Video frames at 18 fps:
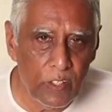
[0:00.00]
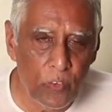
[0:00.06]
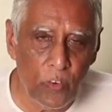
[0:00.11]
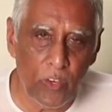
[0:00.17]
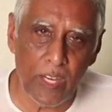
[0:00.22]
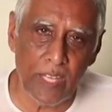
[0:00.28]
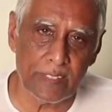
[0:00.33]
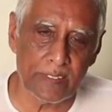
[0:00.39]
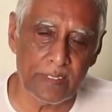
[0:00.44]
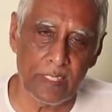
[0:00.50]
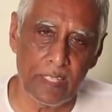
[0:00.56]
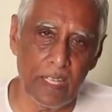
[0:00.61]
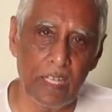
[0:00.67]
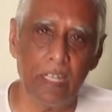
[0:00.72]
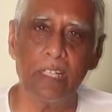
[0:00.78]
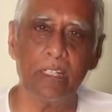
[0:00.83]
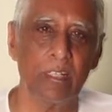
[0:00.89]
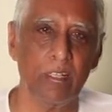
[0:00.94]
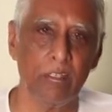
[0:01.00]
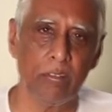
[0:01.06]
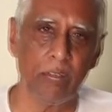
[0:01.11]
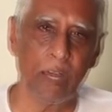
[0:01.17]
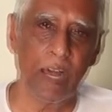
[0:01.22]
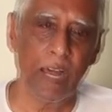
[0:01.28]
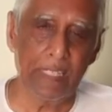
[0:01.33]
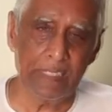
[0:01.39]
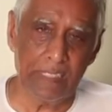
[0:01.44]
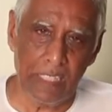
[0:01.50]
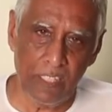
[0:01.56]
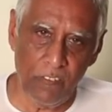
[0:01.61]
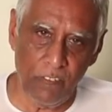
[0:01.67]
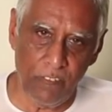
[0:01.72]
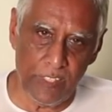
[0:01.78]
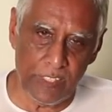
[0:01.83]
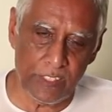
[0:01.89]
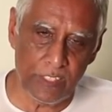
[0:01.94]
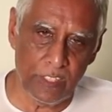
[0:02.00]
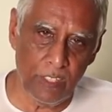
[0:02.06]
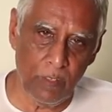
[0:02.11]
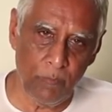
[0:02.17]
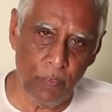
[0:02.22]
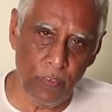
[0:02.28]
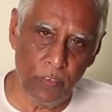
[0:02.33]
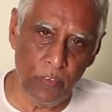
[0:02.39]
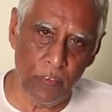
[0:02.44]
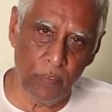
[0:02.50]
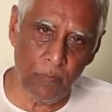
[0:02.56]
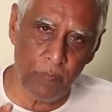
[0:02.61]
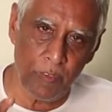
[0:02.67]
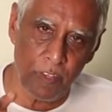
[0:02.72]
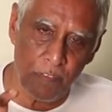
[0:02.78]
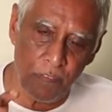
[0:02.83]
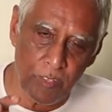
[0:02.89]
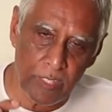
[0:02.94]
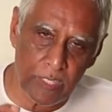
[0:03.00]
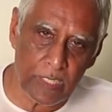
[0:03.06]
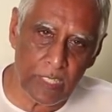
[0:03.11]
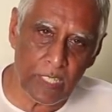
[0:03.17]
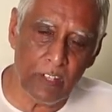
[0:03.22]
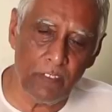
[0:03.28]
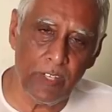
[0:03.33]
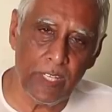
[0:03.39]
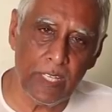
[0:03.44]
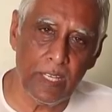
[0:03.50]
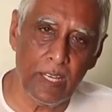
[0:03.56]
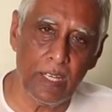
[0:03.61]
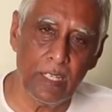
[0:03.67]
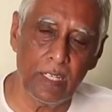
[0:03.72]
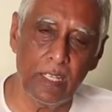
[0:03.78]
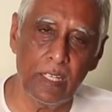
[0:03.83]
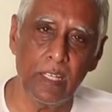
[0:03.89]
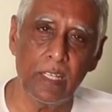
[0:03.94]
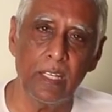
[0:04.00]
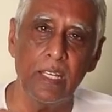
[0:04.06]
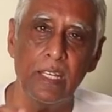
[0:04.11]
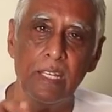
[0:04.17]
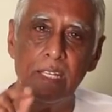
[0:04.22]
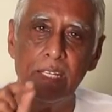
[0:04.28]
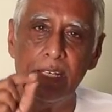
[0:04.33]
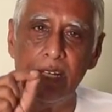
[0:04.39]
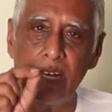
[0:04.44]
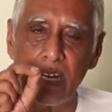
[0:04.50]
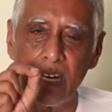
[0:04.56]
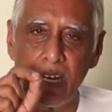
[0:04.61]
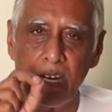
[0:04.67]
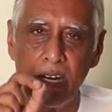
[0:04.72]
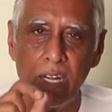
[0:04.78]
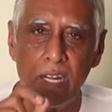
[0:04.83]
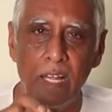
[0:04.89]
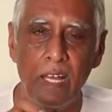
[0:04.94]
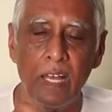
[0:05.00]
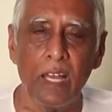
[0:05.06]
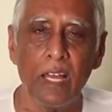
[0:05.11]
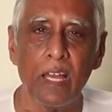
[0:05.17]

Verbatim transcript: యోగాసనాలు అంటారు ఆసనం వేసినప్పుడు పర్ఫెక్ట్గా వేయాలి ఎక్కడ